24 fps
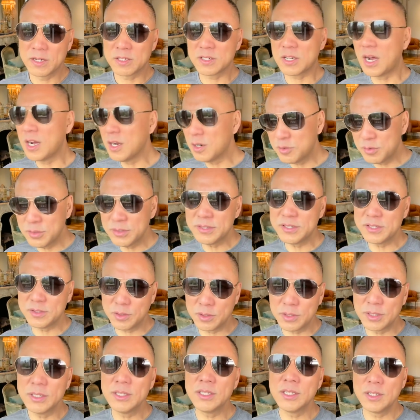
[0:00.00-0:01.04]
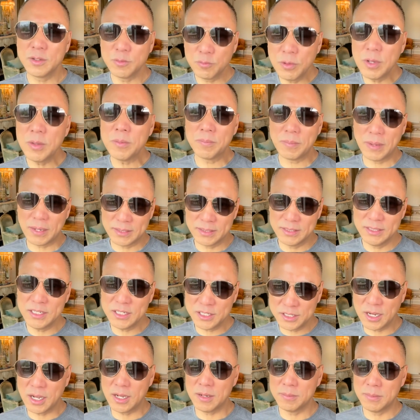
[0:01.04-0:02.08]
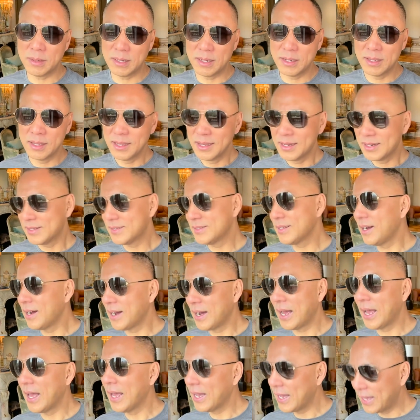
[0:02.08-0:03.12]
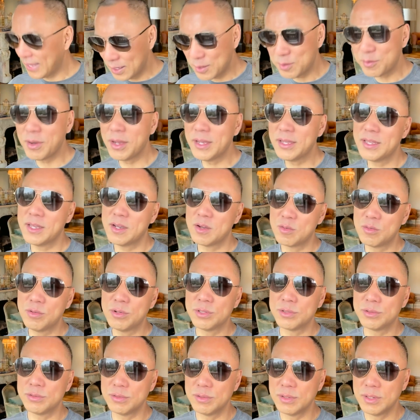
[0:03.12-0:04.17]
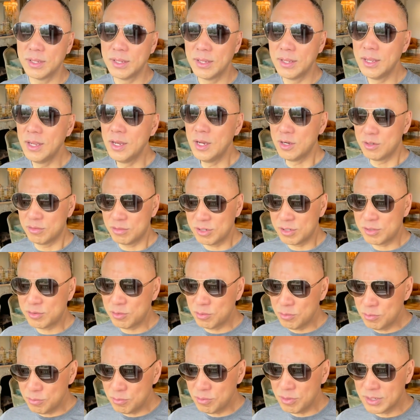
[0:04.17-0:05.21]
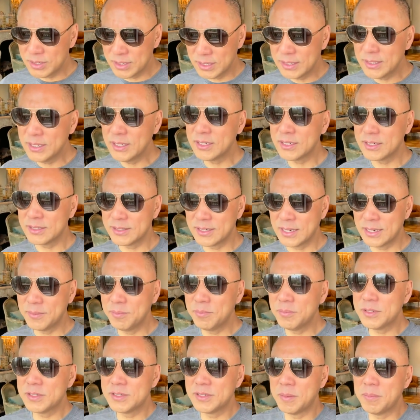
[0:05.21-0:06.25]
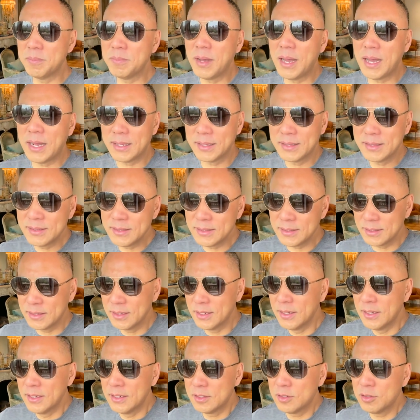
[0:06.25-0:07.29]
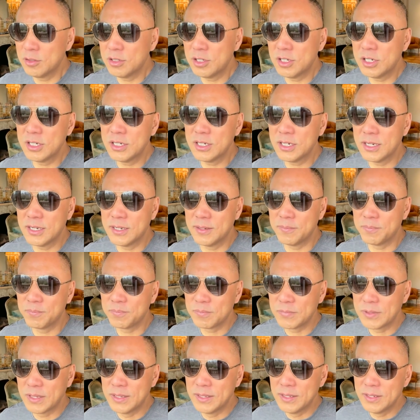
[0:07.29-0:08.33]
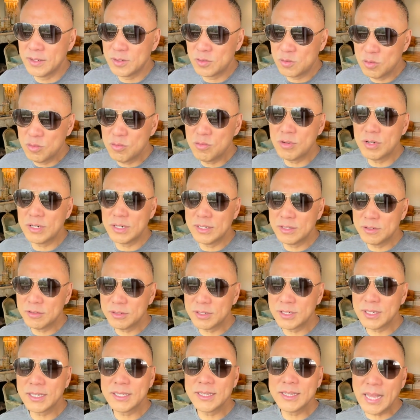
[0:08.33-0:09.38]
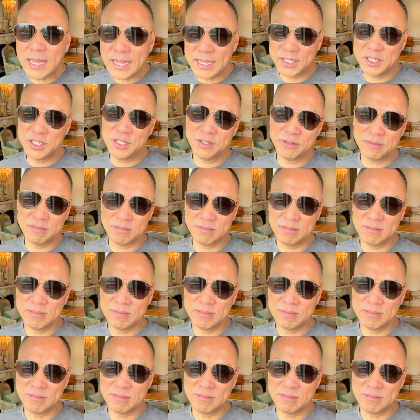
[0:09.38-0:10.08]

长春死的人，你问嘛？你想嘛？上海很快也过去。说中国人这种人人吧，就是这个中国人就是这个耐性